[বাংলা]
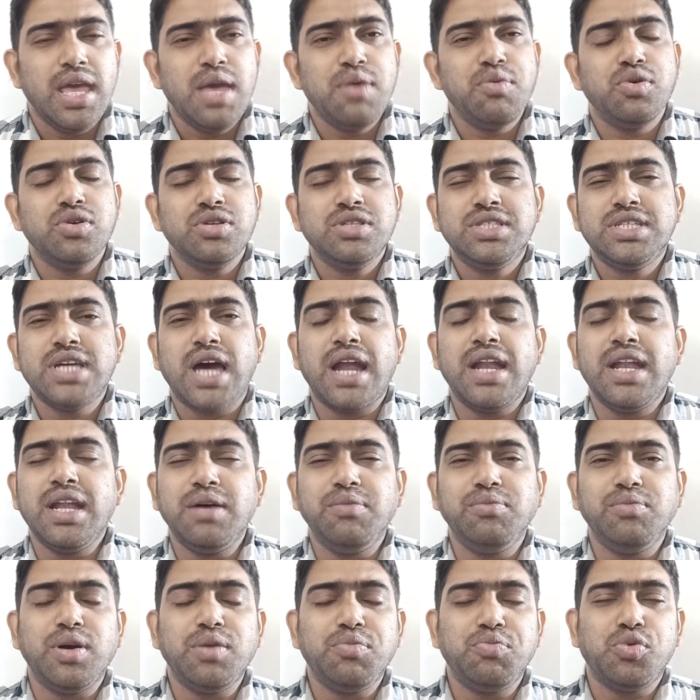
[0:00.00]
এবং চার
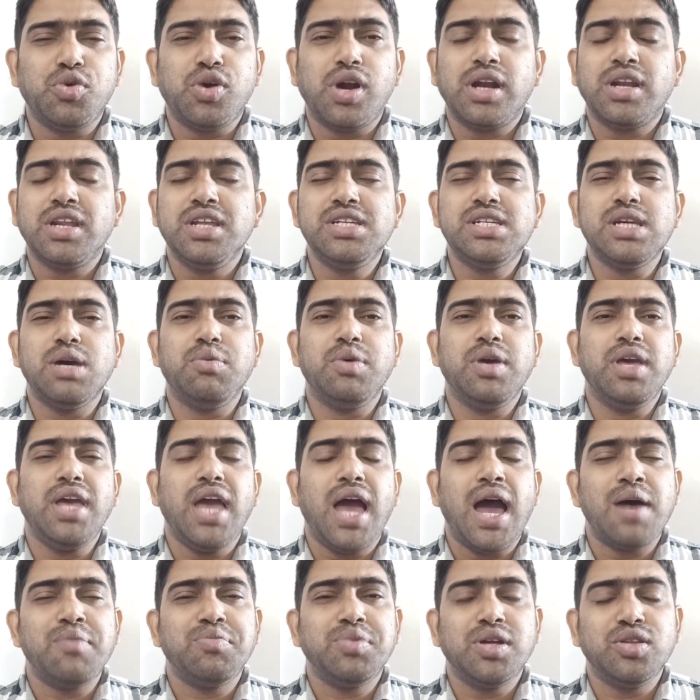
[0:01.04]
নম্বর প্রোডাক্ট হিসাবে
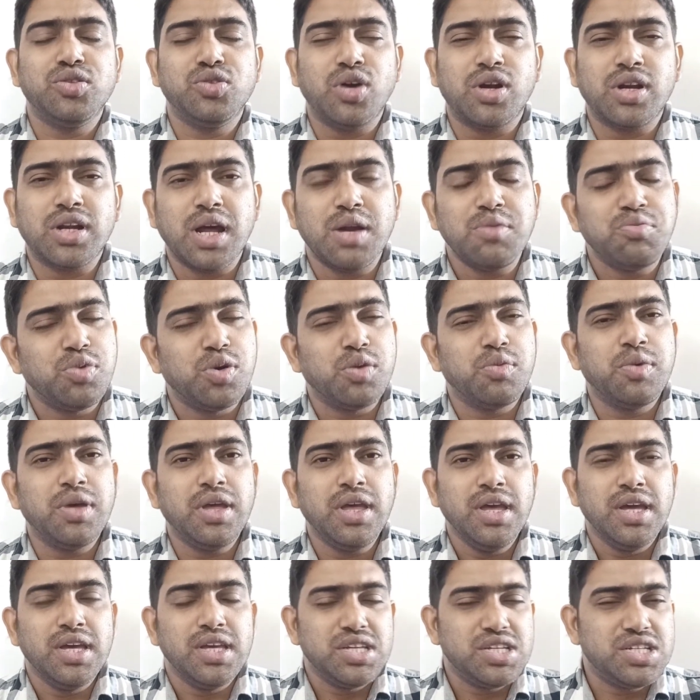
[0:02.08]
আপনার দরকার পড়বে
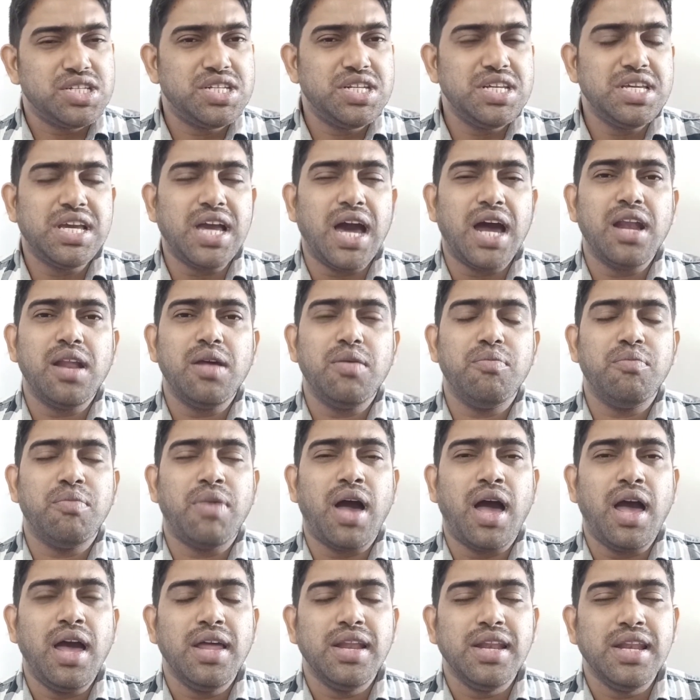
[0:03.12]
স্টিকার
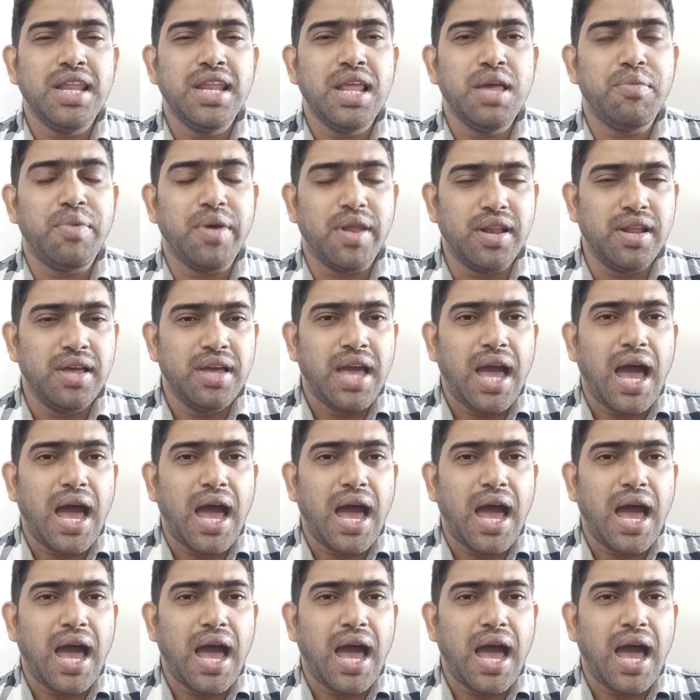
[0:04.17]
বা লেবেল